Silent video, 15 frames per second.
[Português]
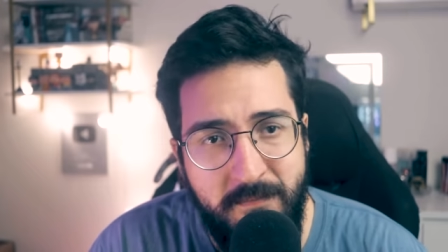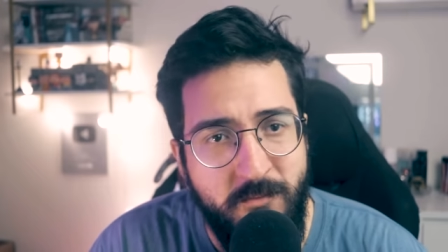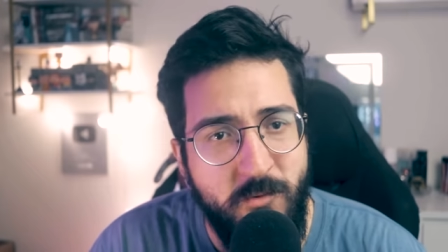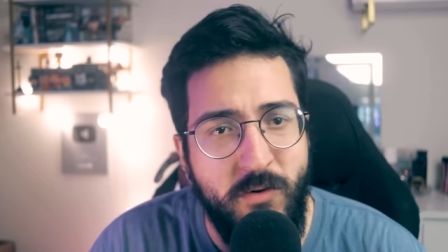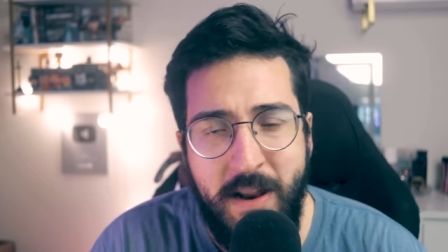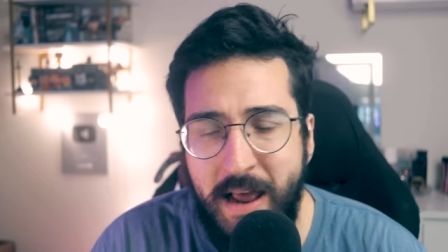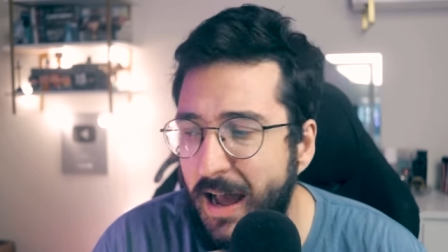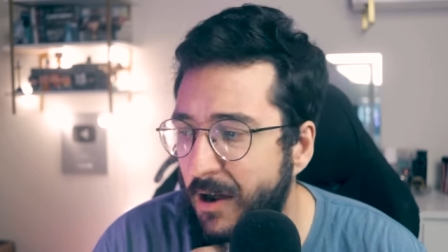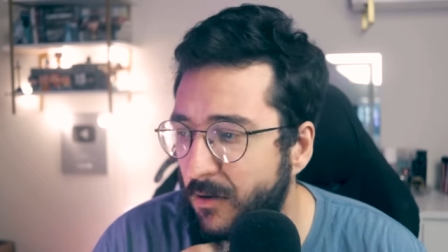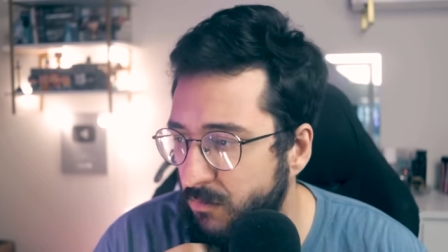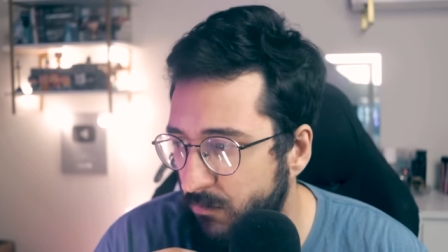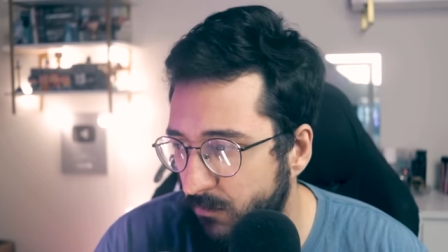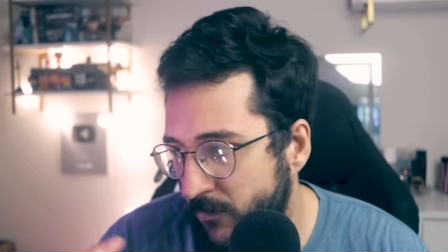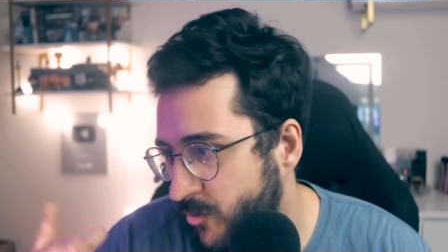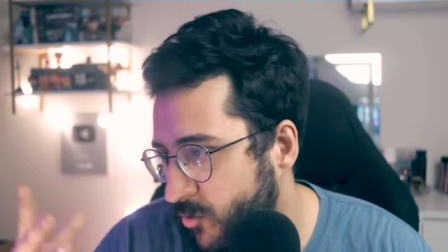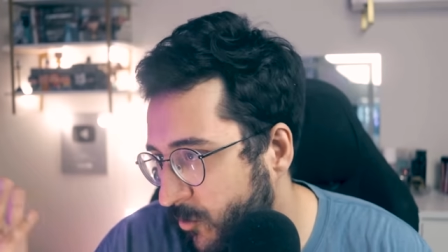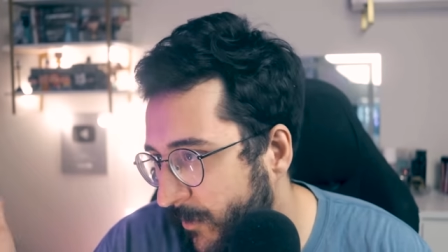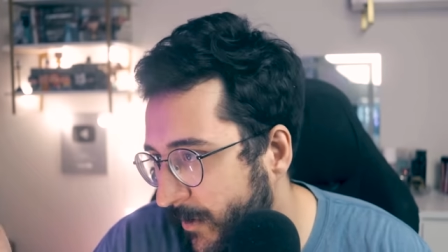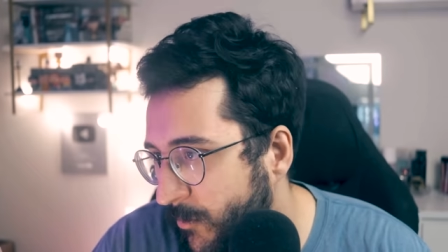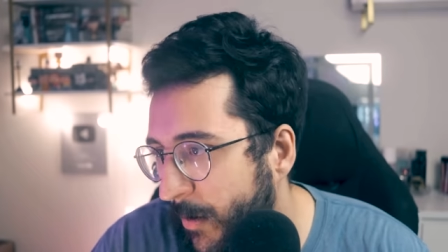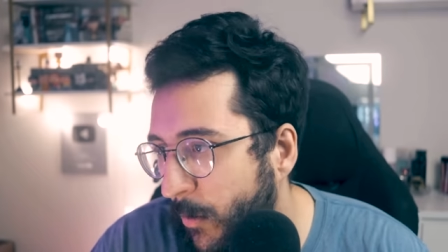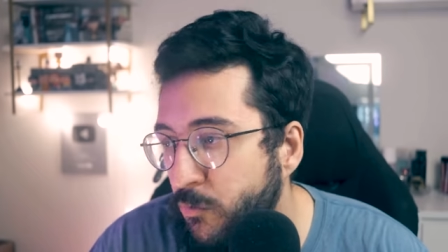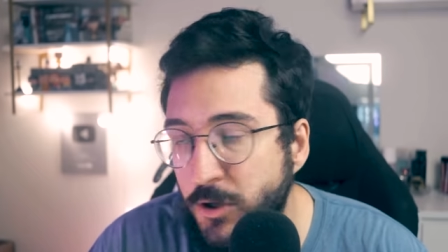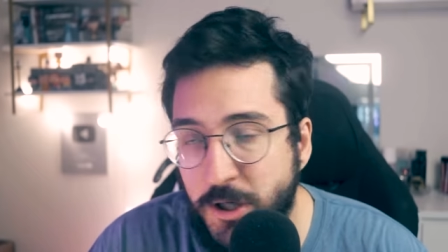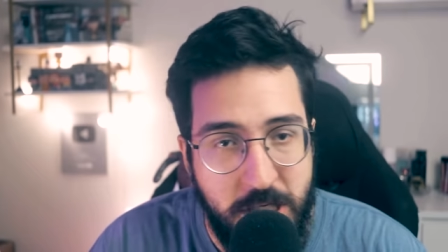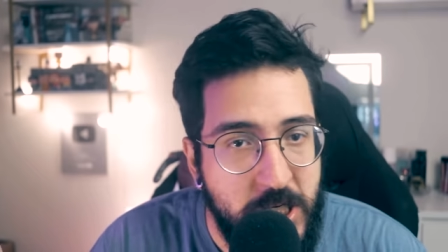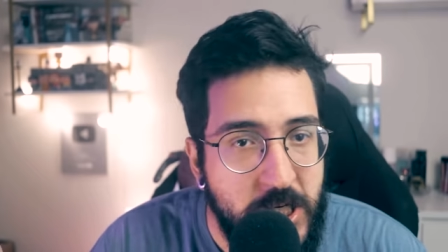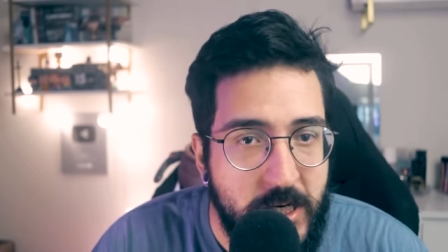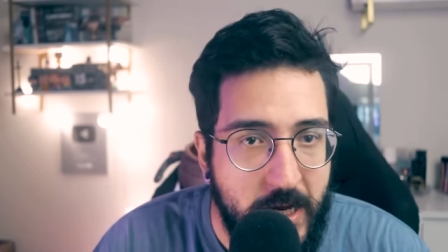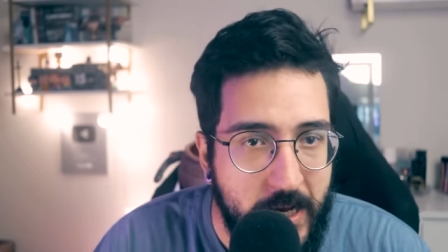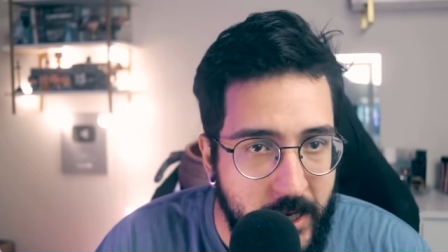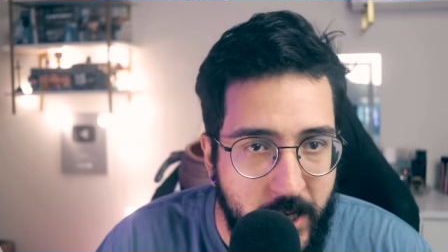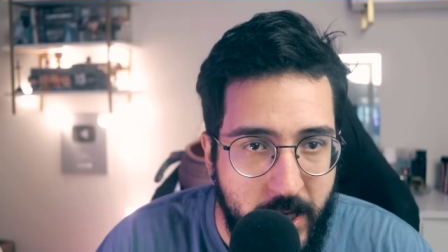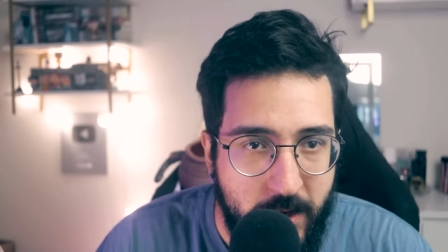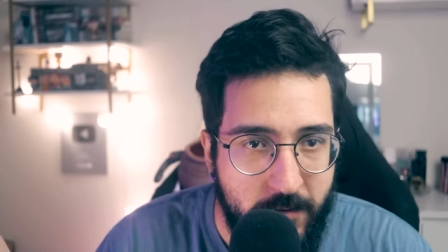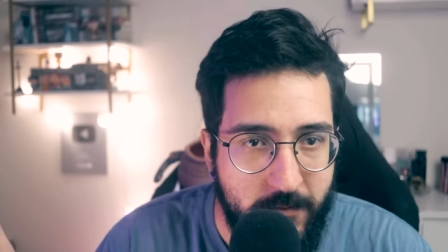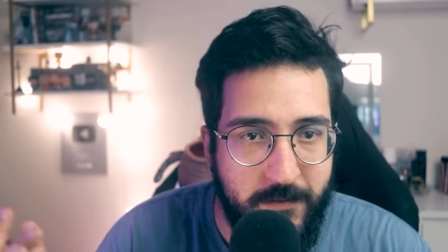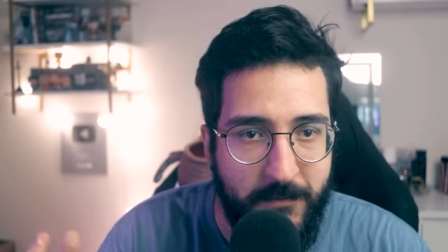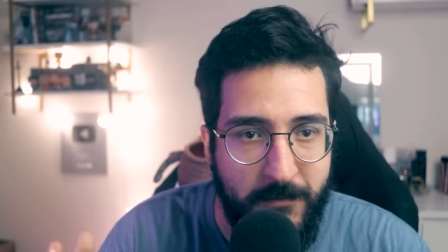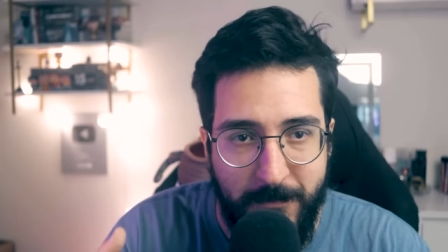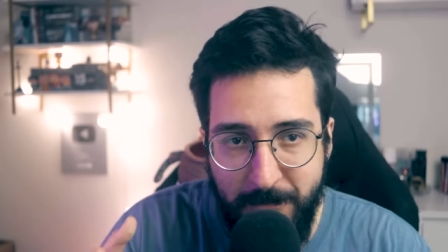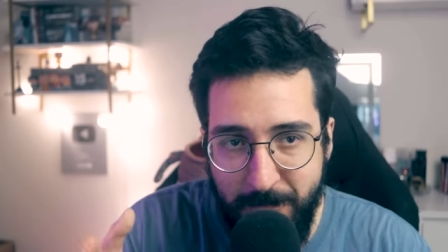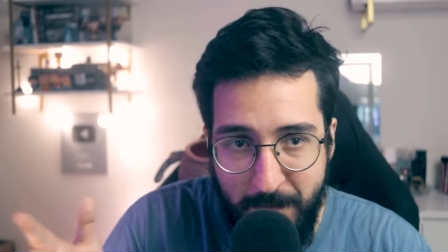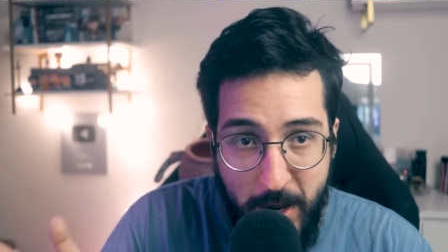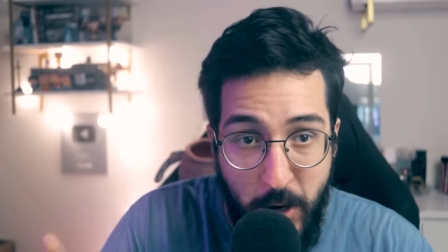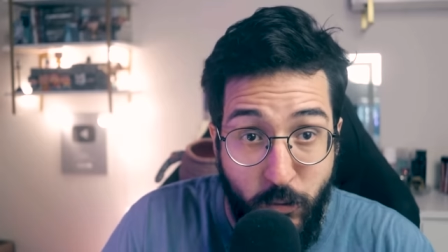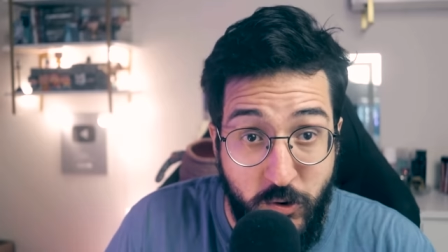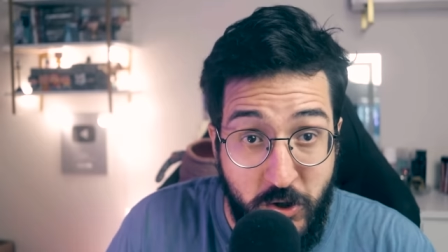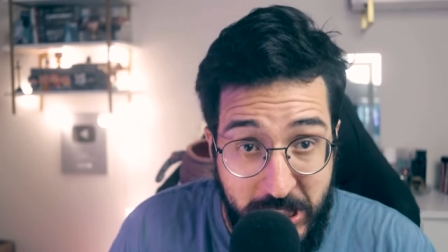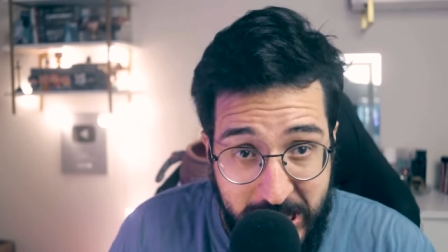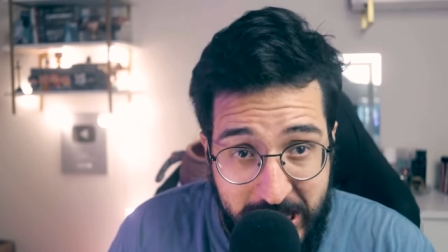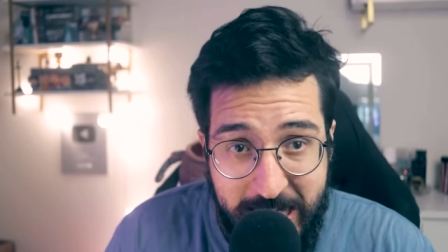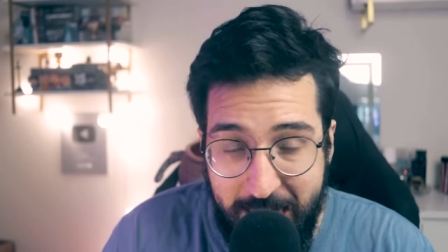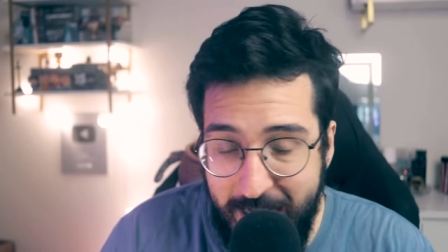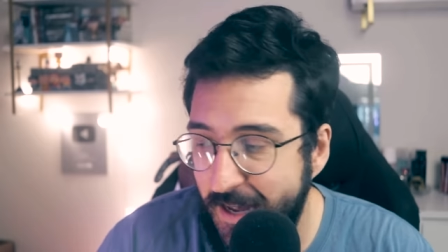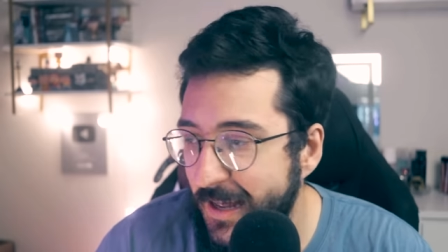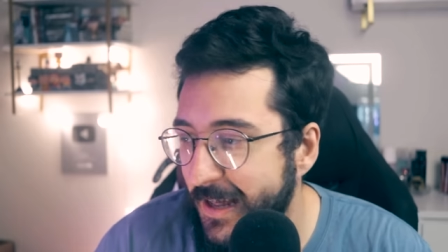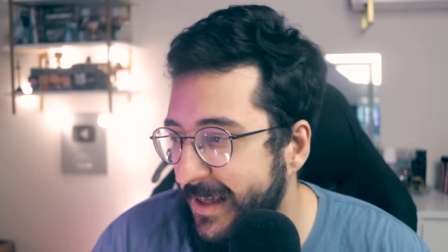durar, um, o jogo vai durar um dia ali, meio dia,